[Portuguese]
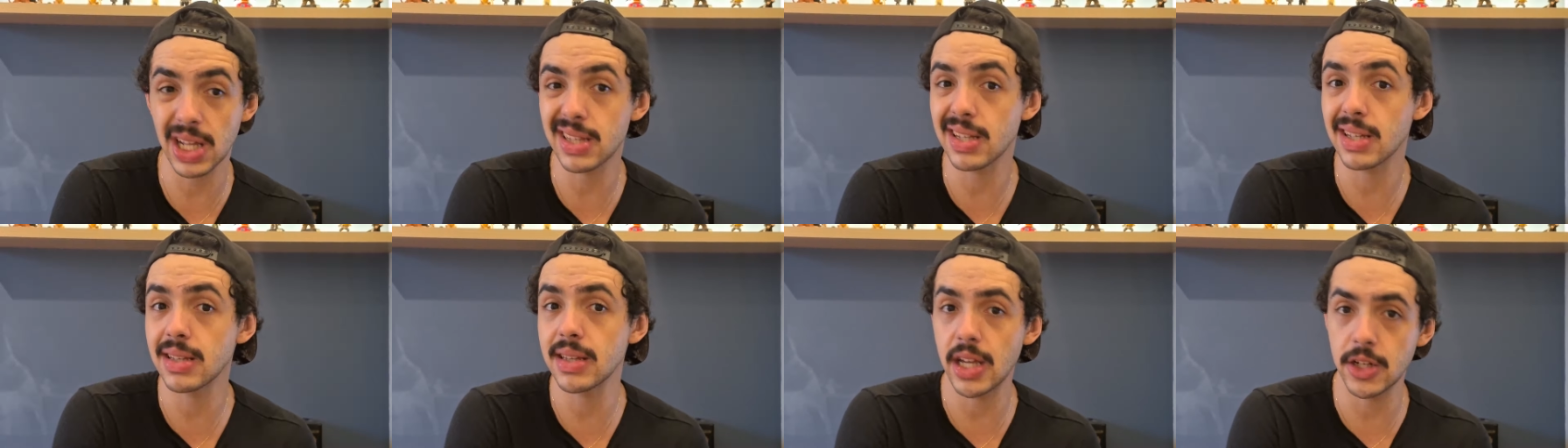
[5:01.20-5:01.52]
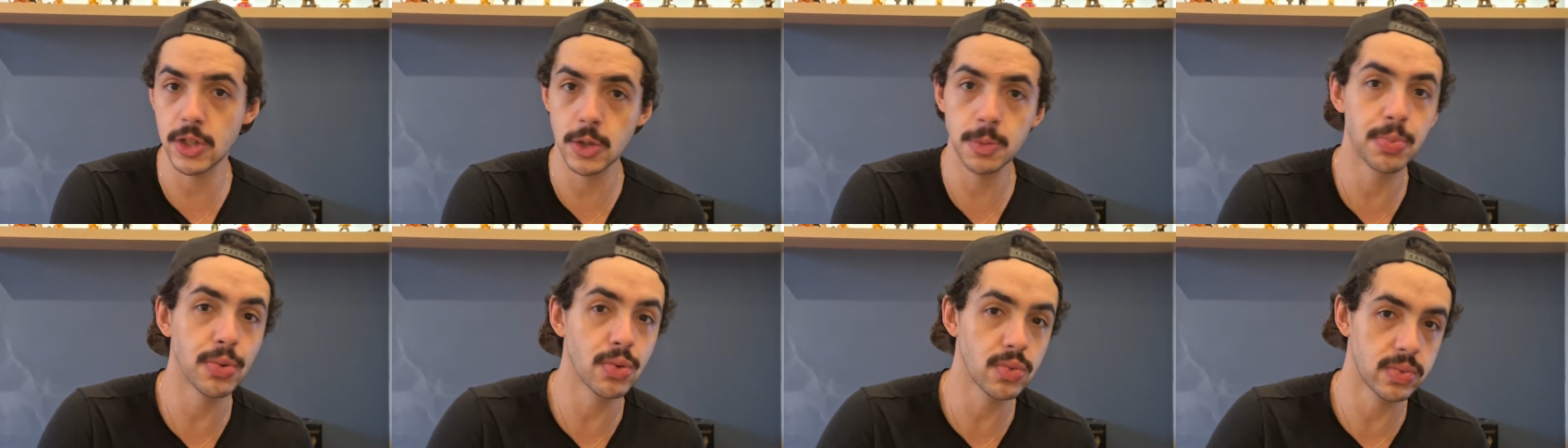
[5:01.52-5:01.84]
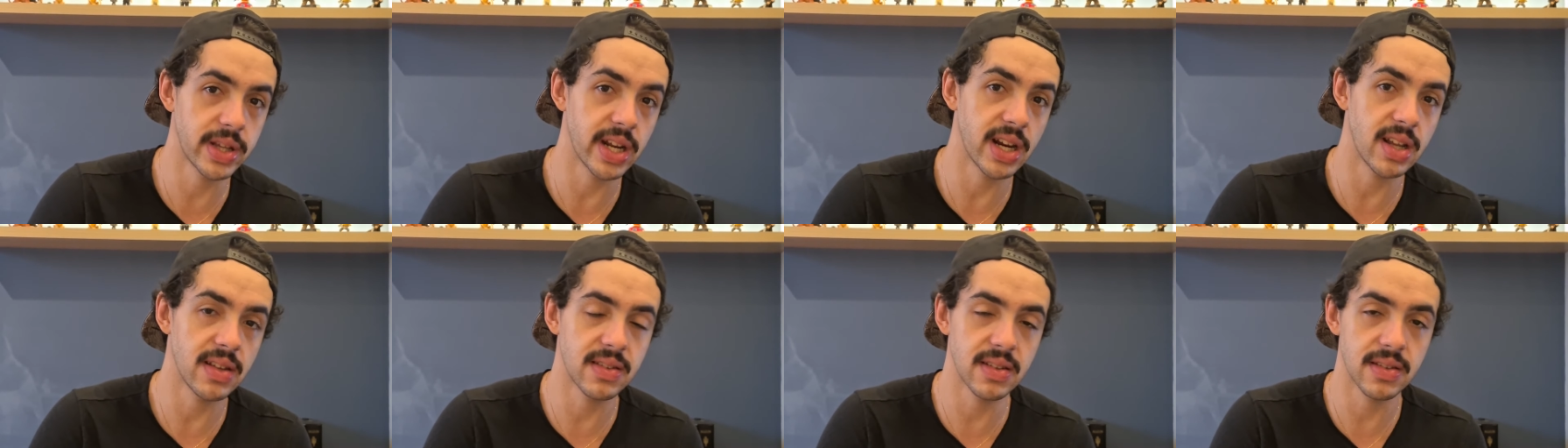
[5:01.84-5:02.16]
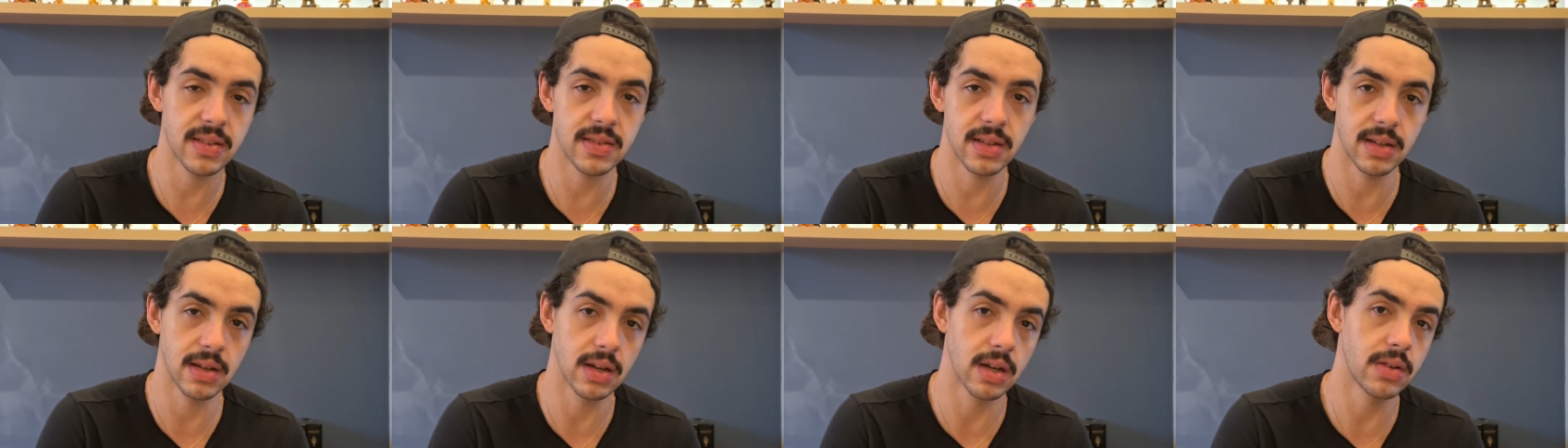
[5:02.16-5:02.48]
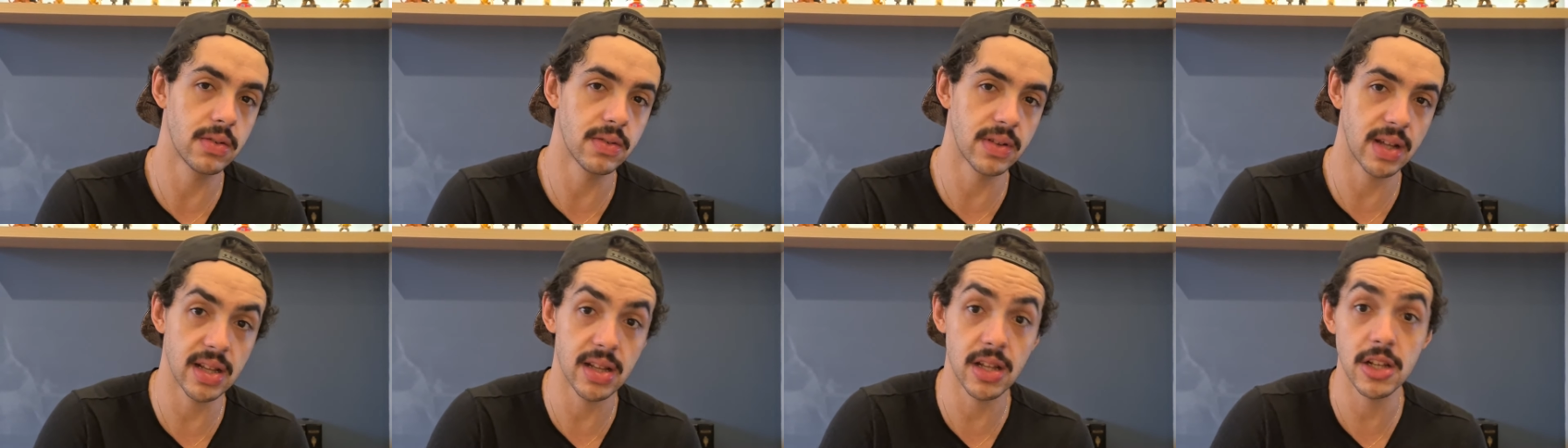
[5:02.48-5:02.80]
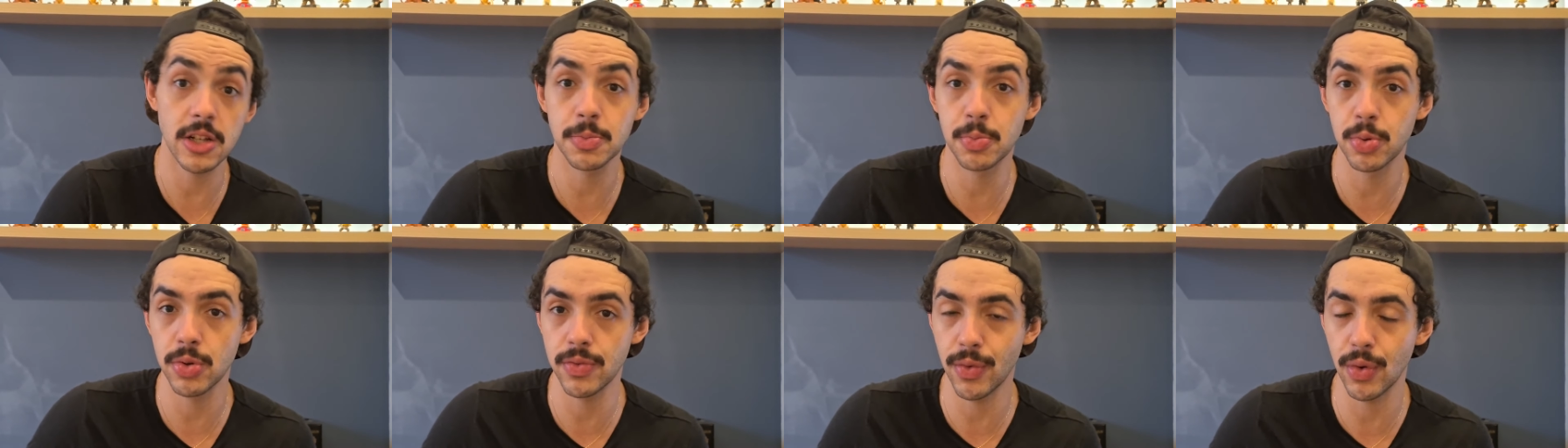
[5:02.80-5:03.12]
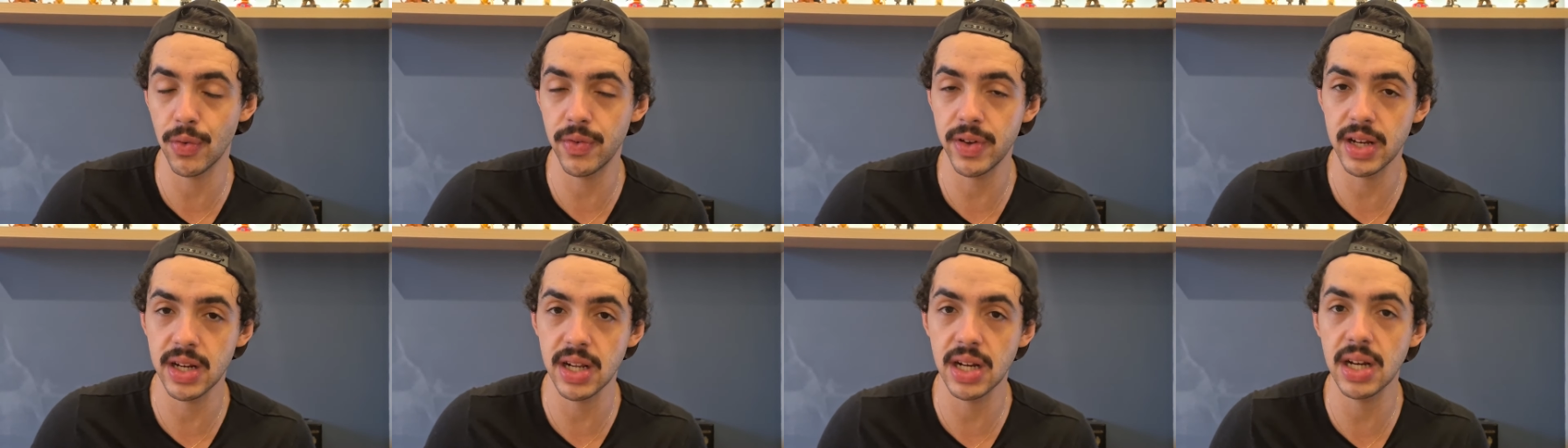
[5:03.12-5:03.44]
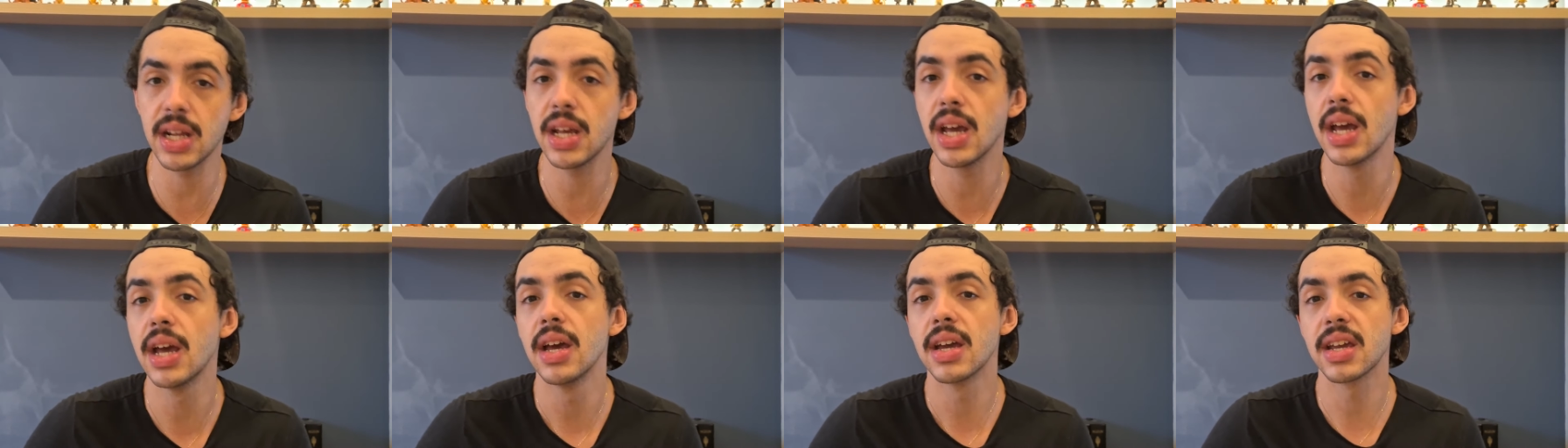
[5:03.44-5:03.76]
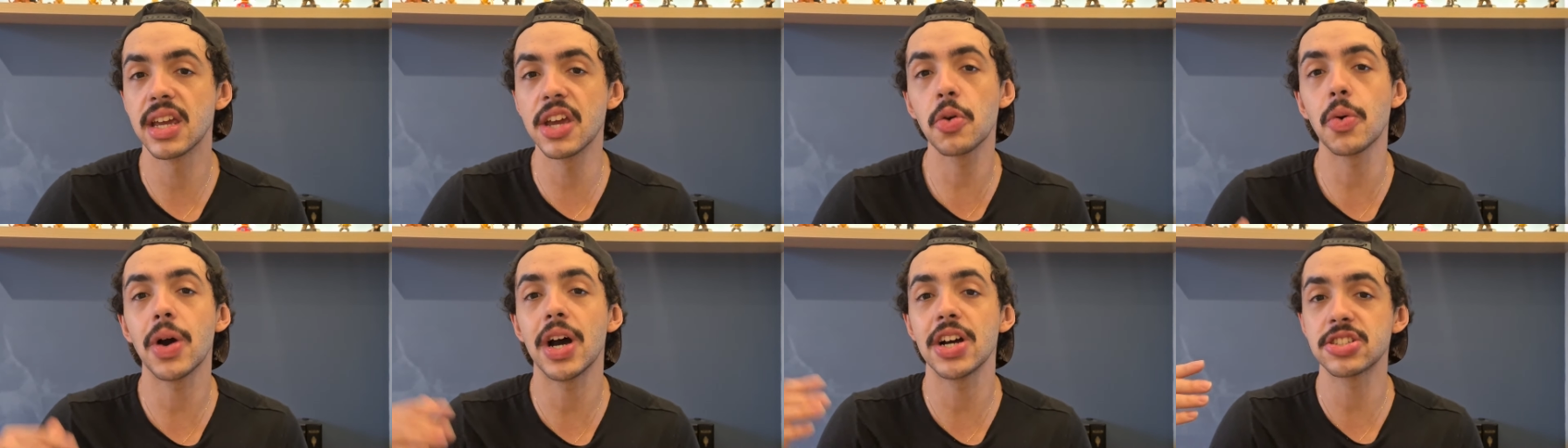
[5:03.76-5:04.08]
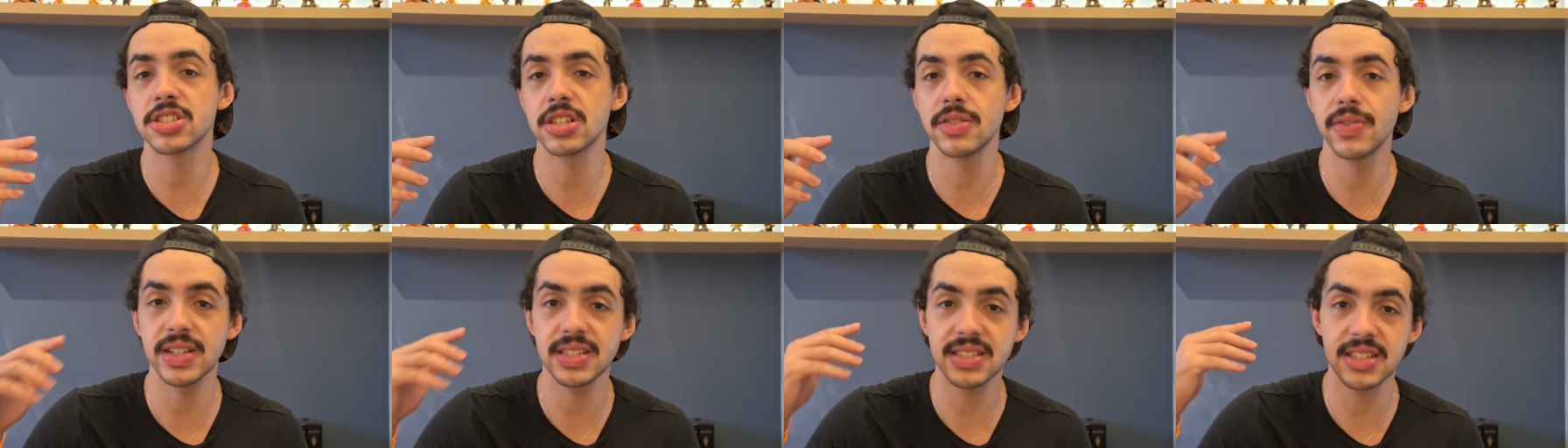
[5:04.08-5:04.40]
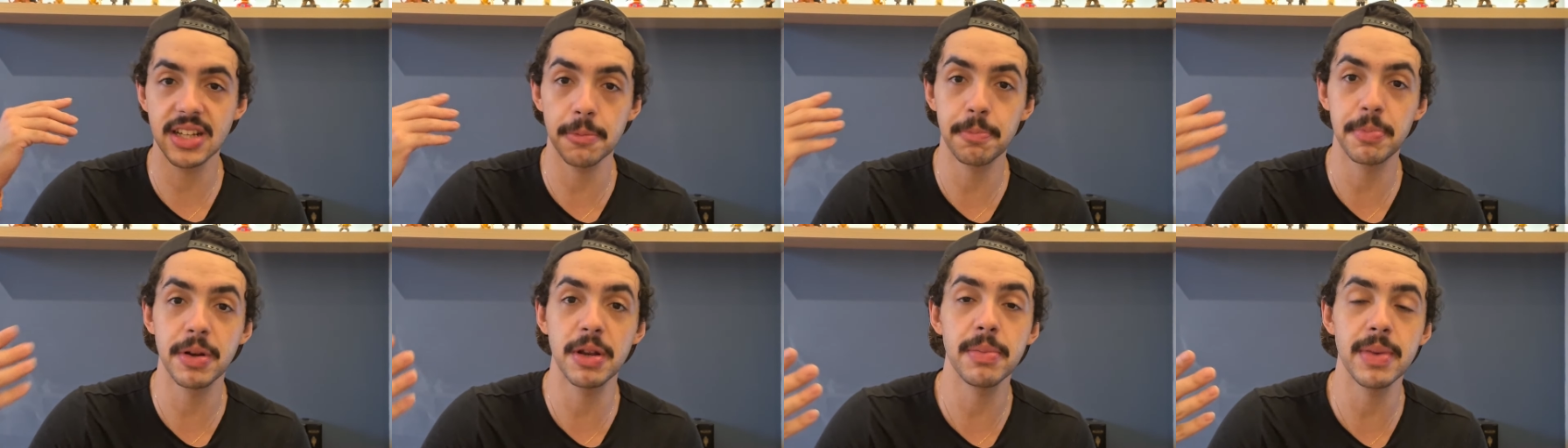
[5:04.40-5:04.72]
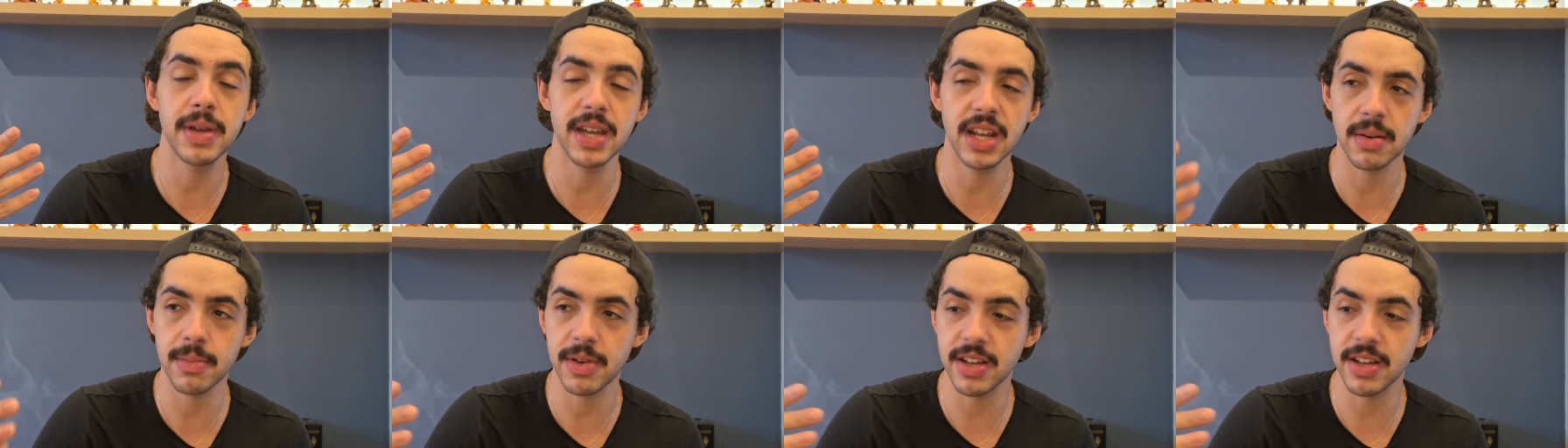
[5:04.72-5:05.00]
tem Deadpool 3 esse ano, né? Deadpool e Wolverine, que eu acho que vai ser a primeira.